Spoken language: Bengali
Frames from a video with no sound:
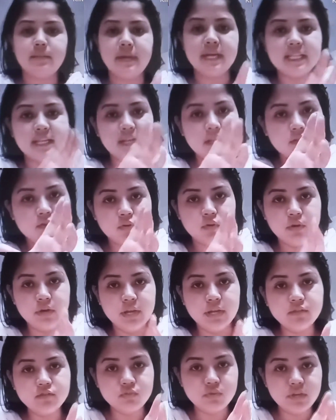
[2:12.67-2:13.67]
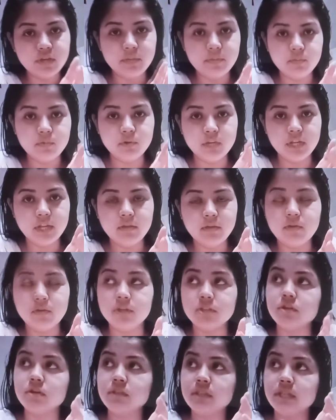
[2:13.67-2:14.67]
মাথাটা ধরে চুলের মুঠিটা
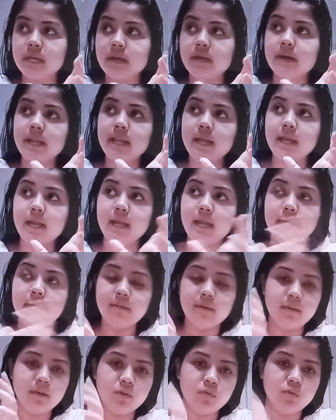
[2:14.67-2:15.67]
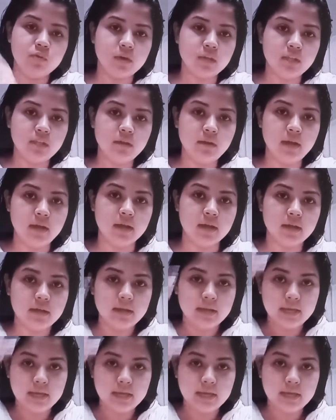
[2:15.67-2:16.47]
ধরে যখন দেওয়ালে এইভাবে ঠুকে দিল না